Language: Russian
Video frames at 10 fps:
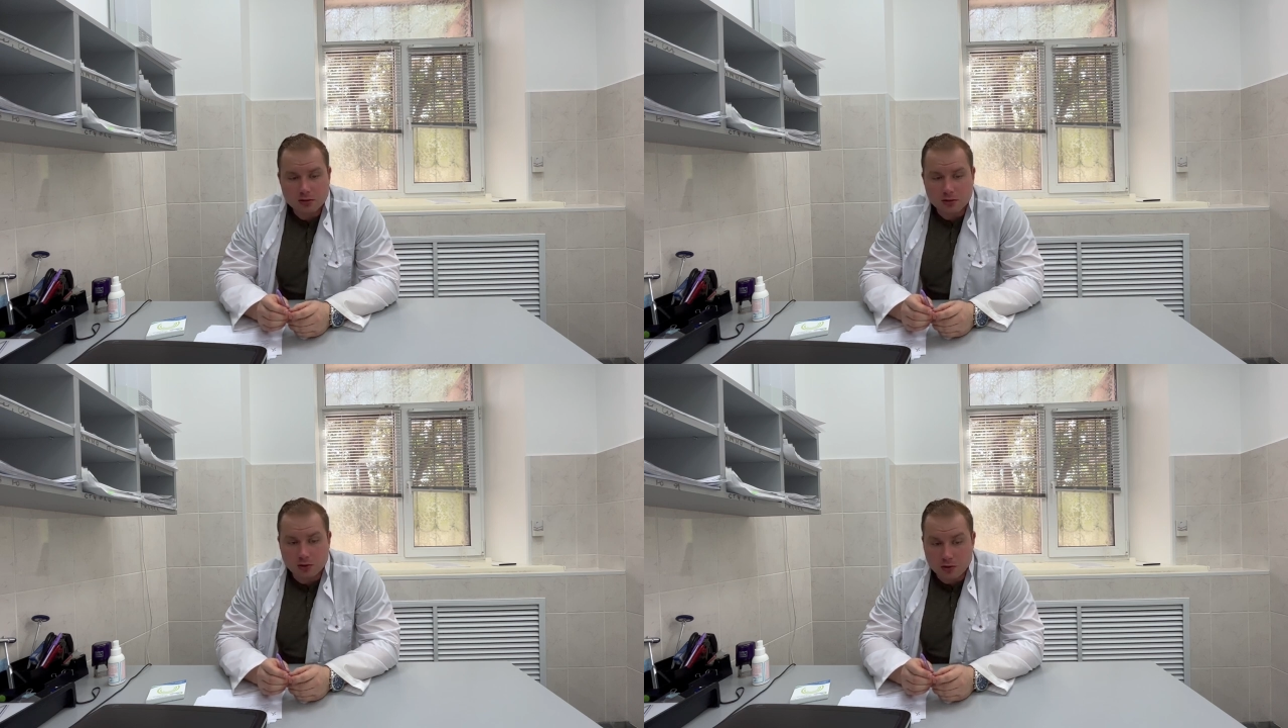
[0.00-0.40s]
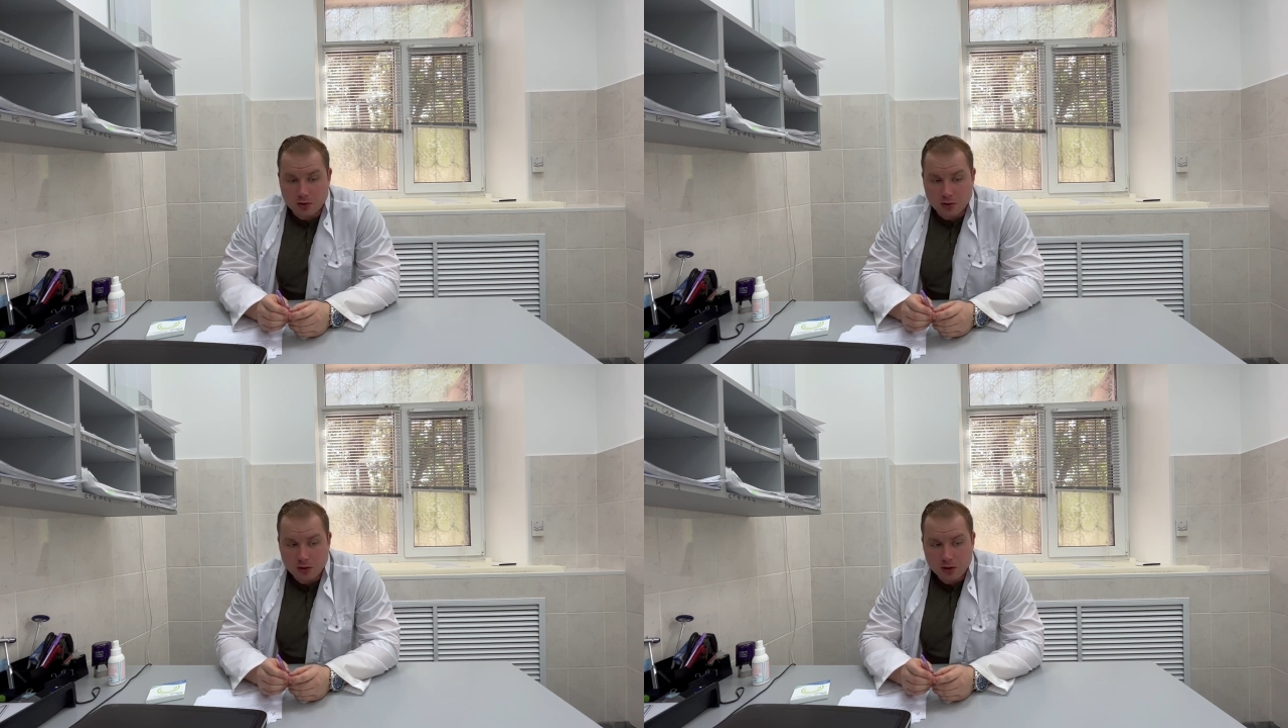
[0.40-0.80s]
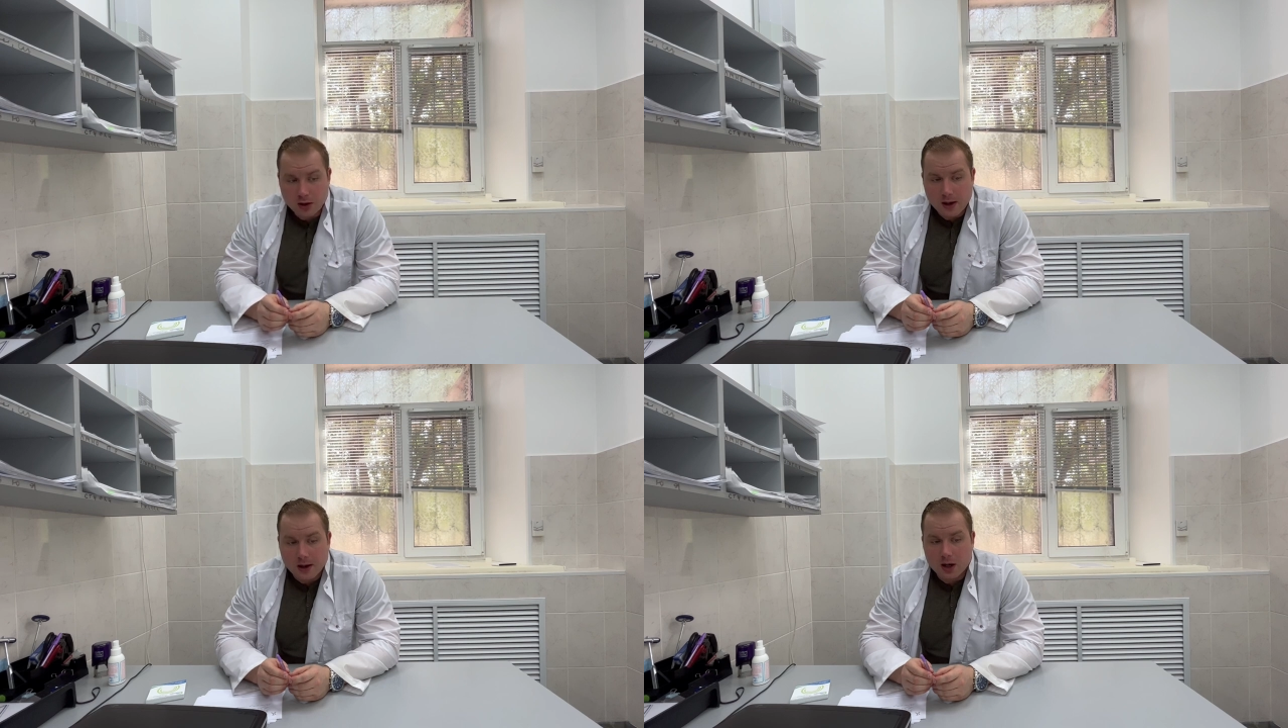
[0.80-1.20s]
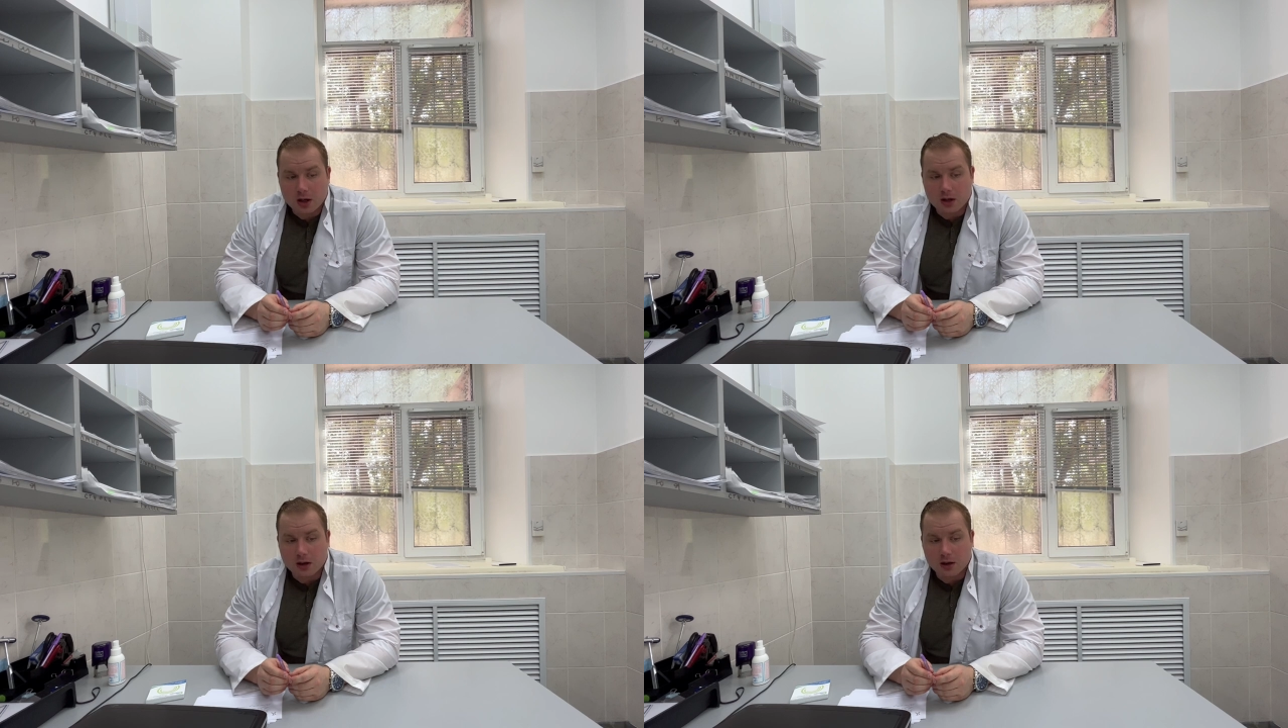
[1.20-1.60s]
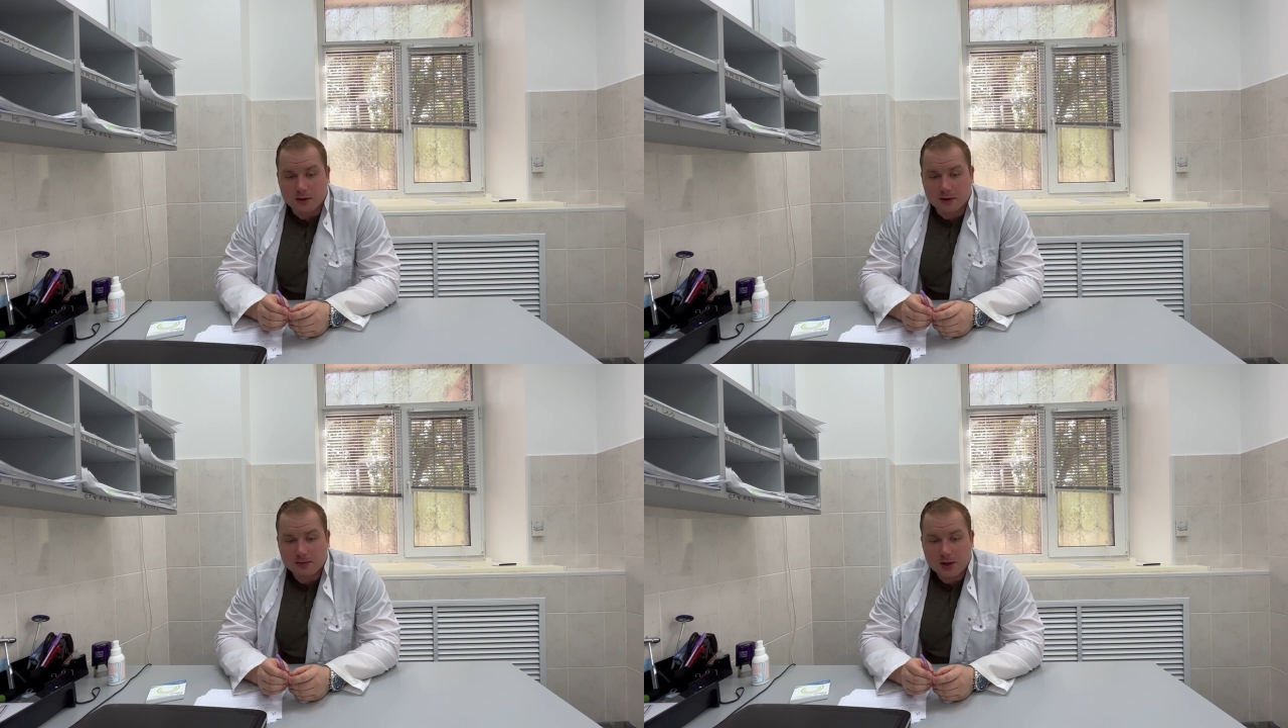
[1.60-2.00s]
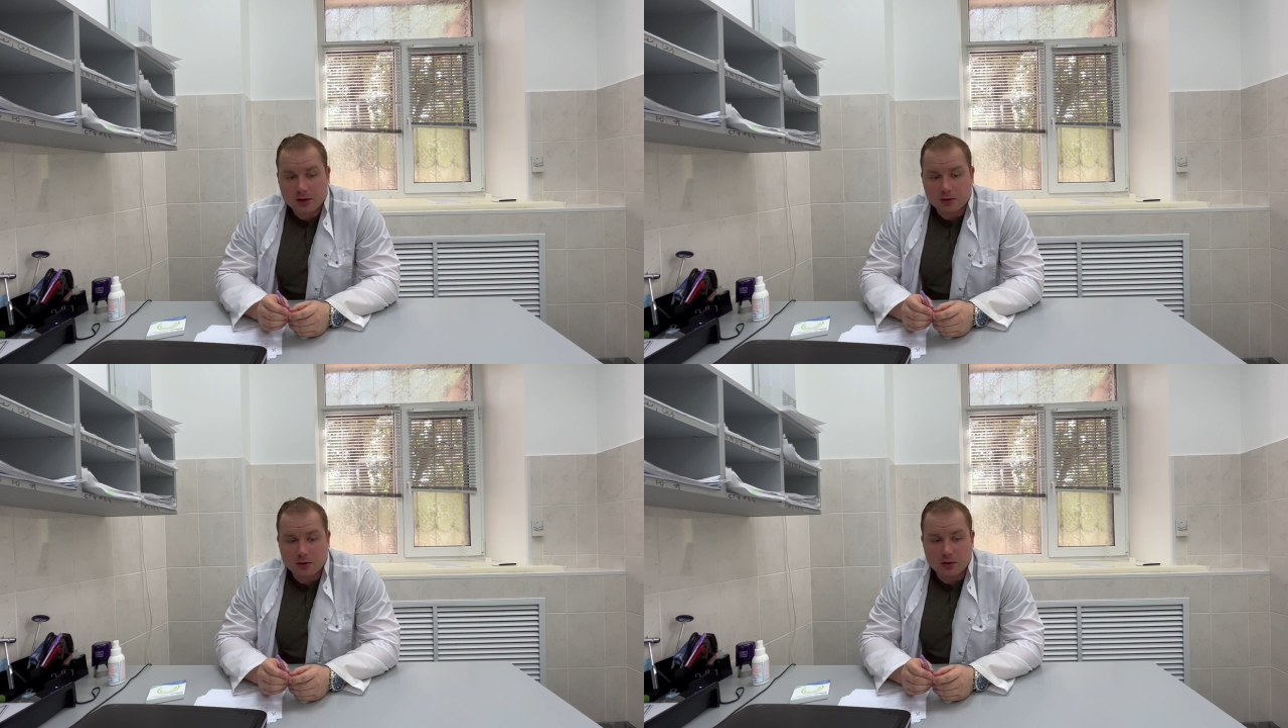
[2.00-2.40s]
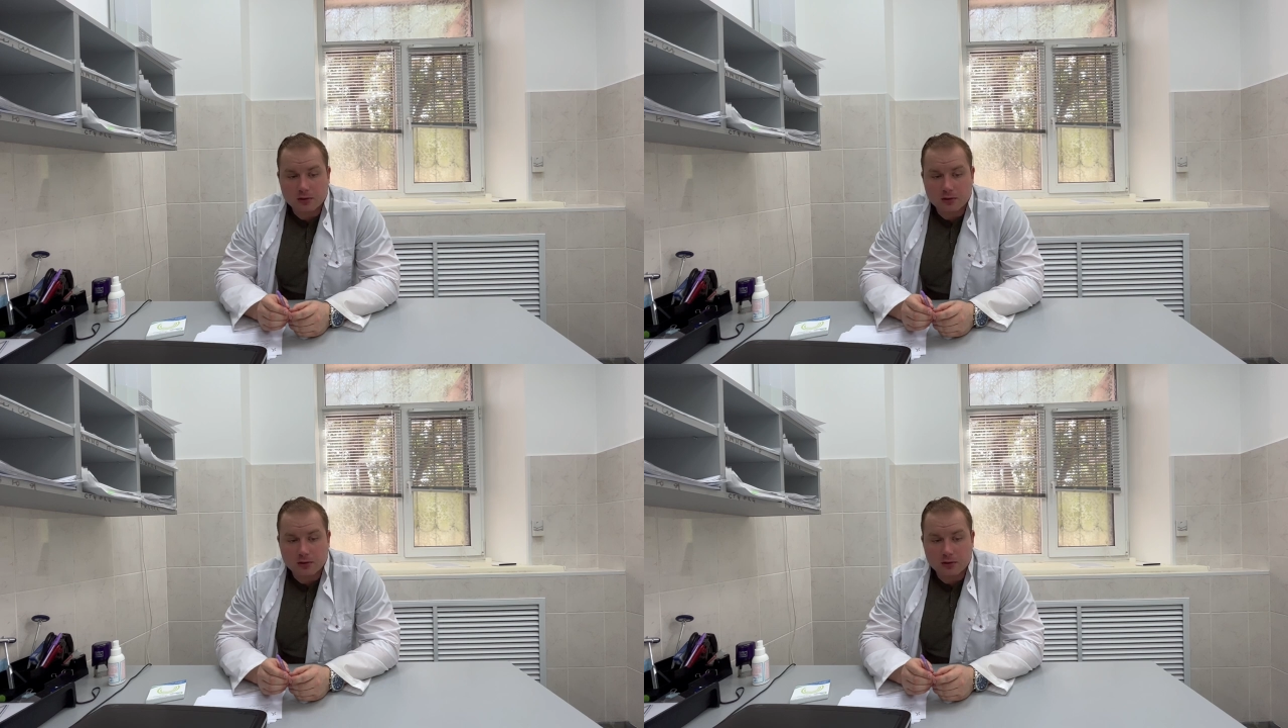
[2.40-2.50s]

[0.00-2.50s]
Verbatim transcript: но, а, во-первых,